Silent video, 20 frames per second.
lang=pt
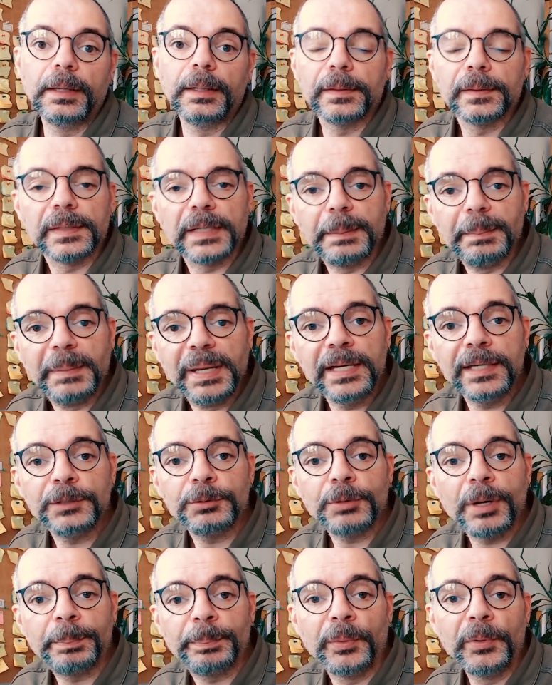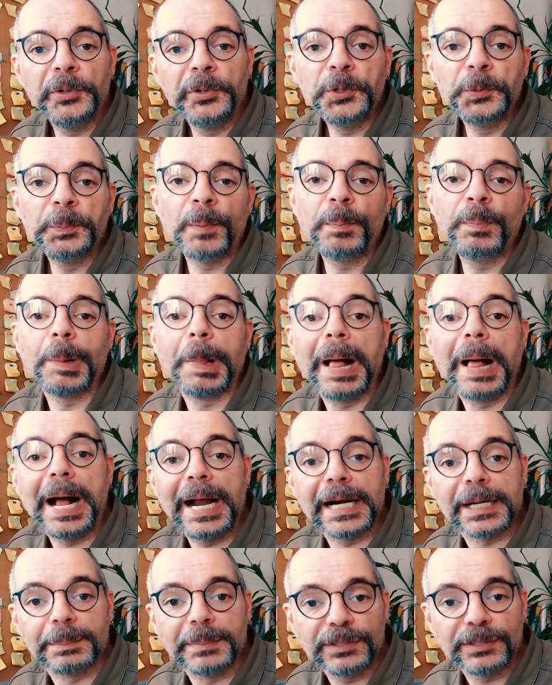Tremendo apoio
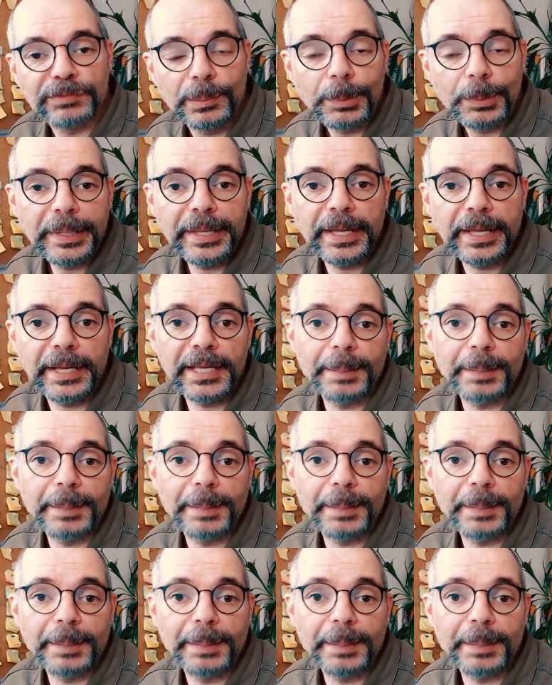popular, mas vamos ler aí a